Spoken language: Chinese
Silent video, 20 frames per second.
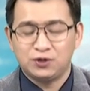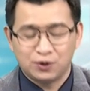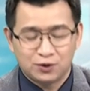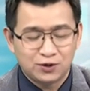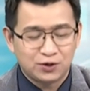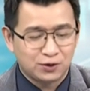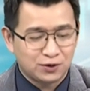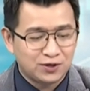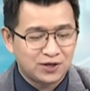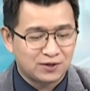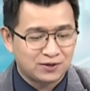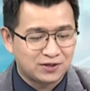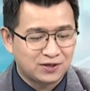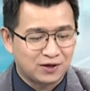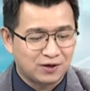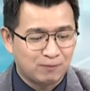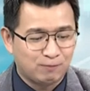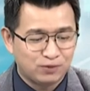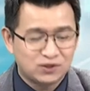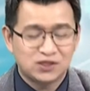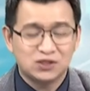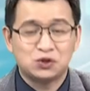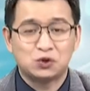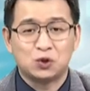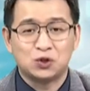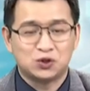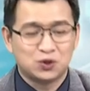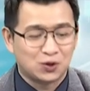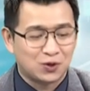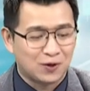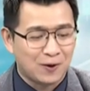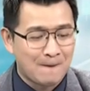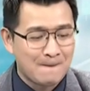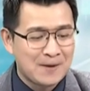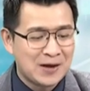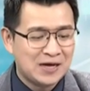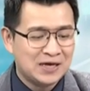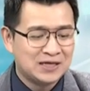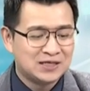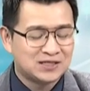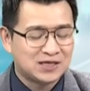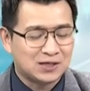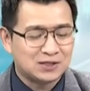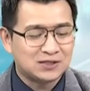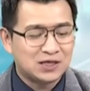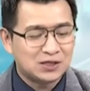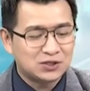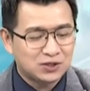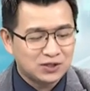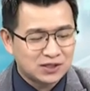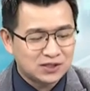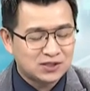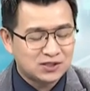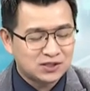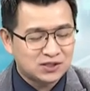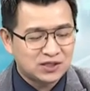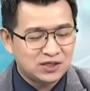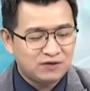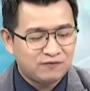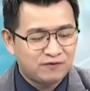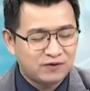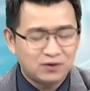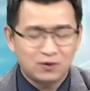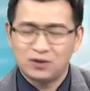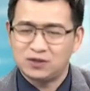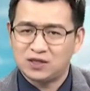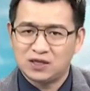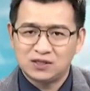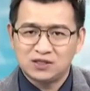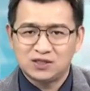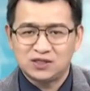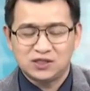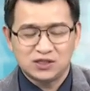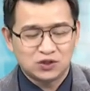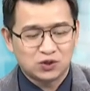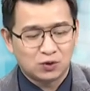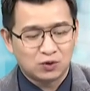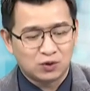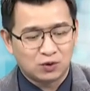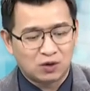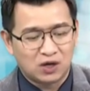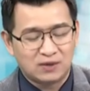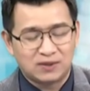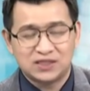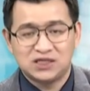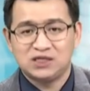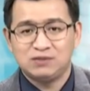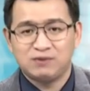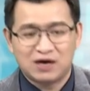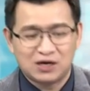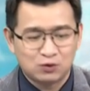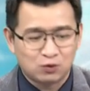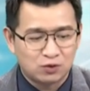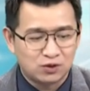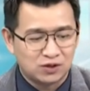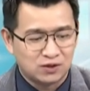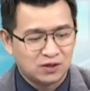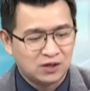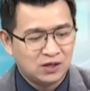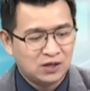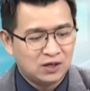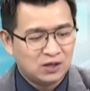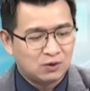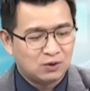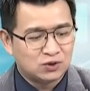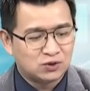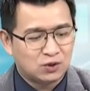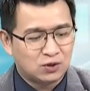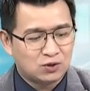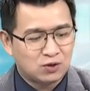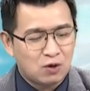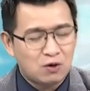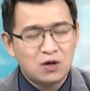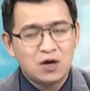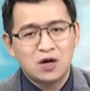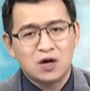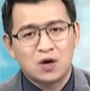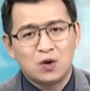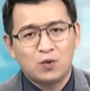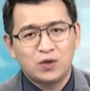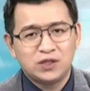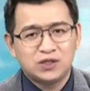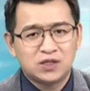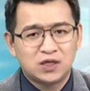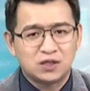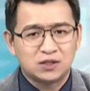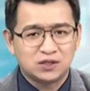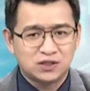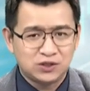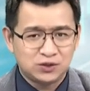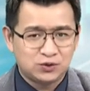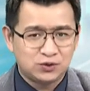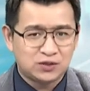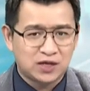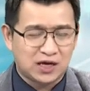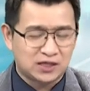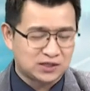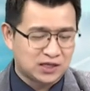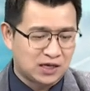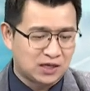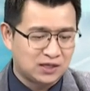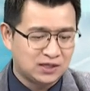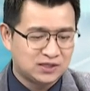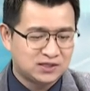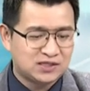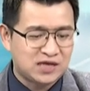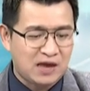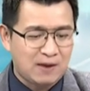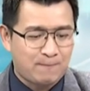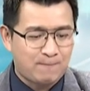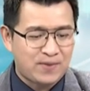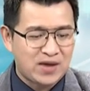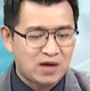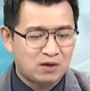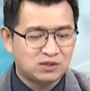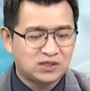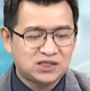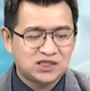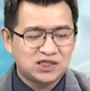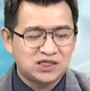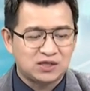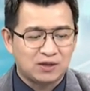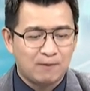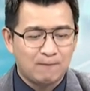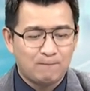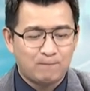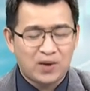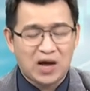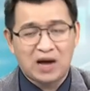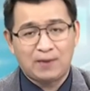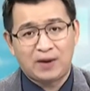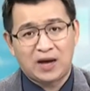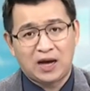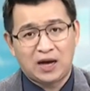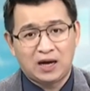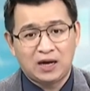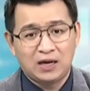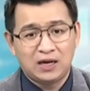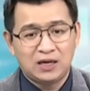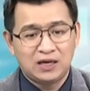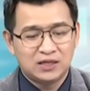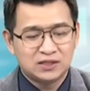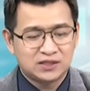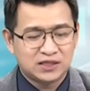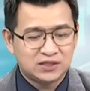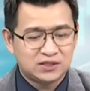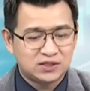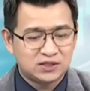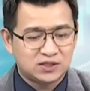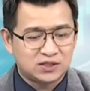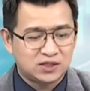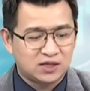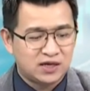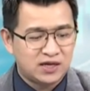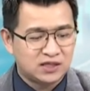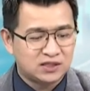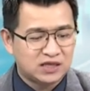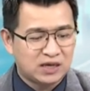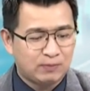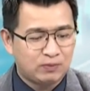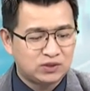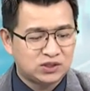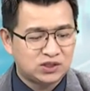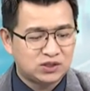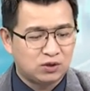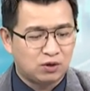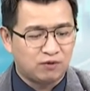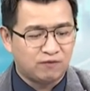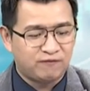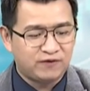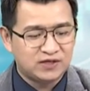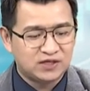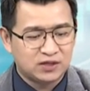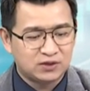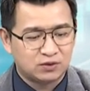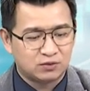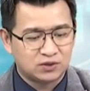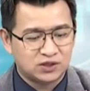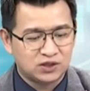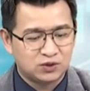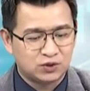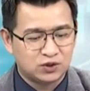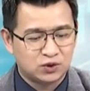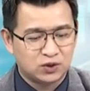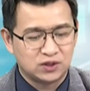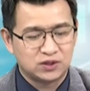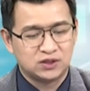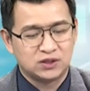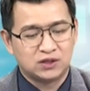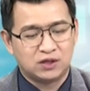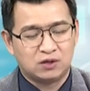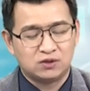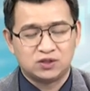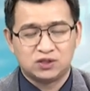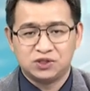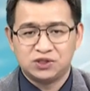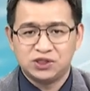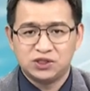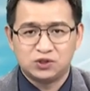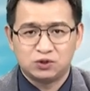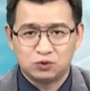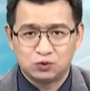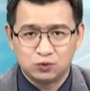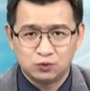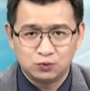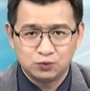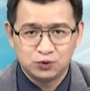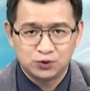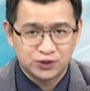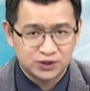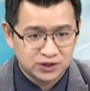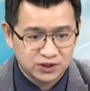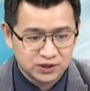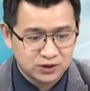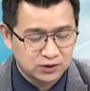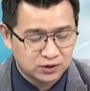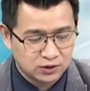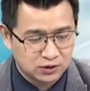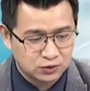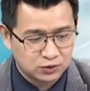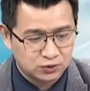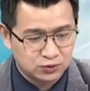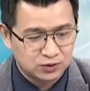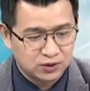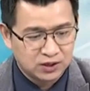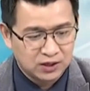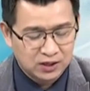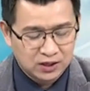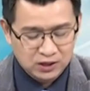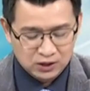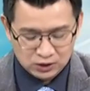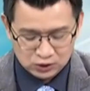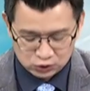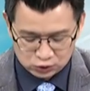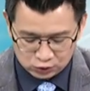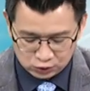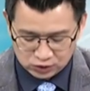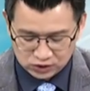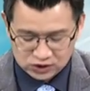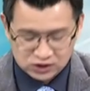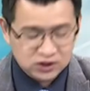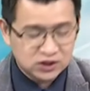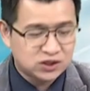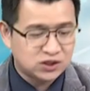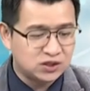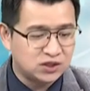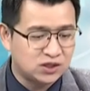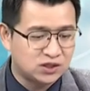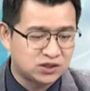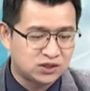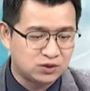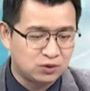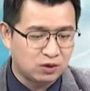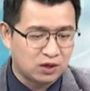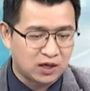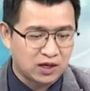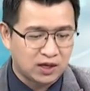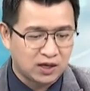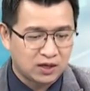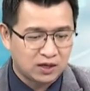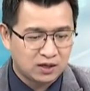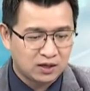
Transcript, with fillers: 有有点这个不知所措。早上九点四十一分，哦，当时已经冲很快了，七八多了。我说恭贺威盛继续大涨，再飙近八趴。这一次只要量价不失控，非常有机会创新高，直接走出全新格局。说时迟，那时快，